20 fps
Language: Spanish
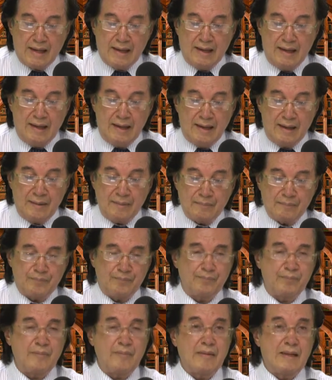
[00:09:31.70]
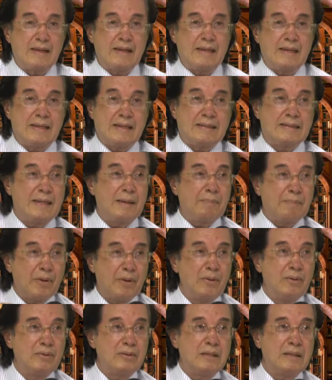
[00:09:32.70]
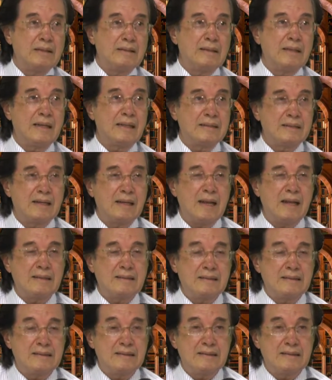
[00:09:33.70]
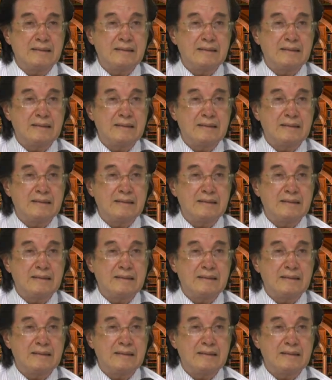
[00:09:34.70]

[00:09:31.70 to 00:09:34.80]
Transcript: Y se producen tres clases